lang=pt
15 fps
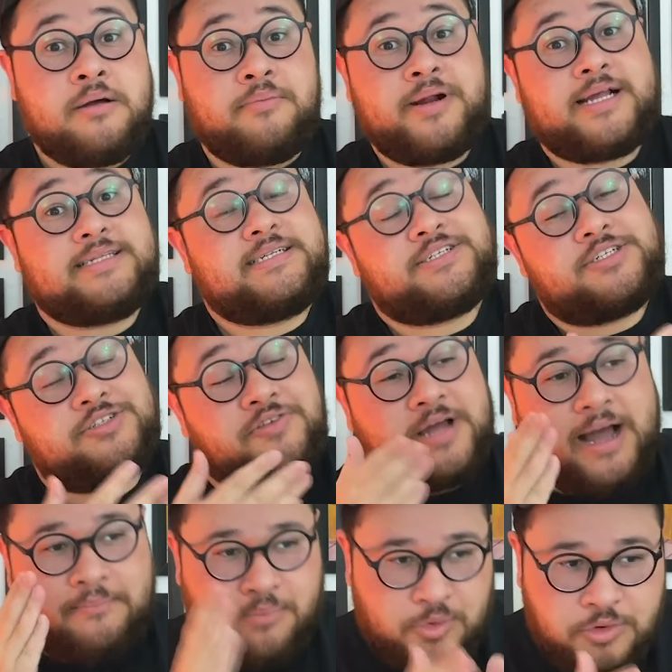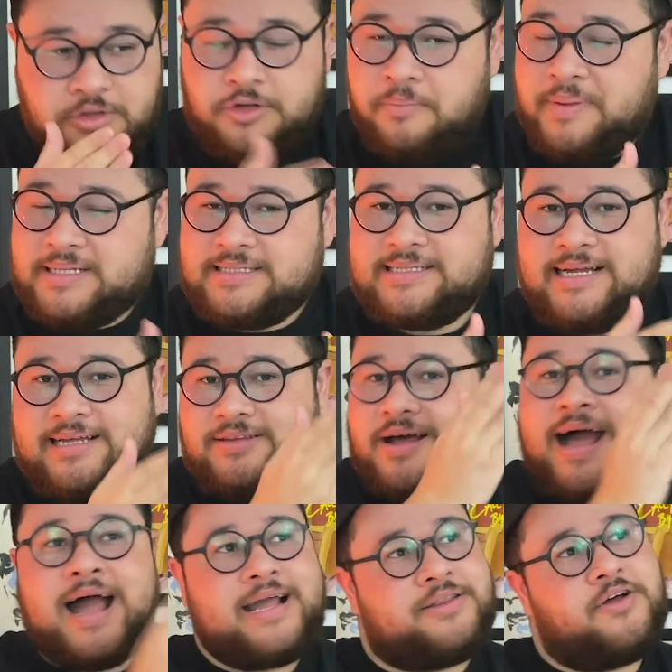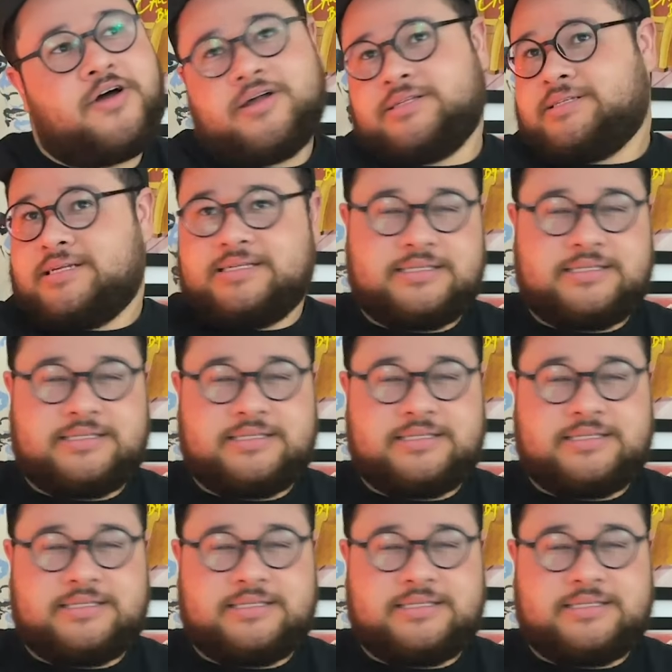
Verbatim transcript: porque se a gente ficar muito pensando, ai, nossa,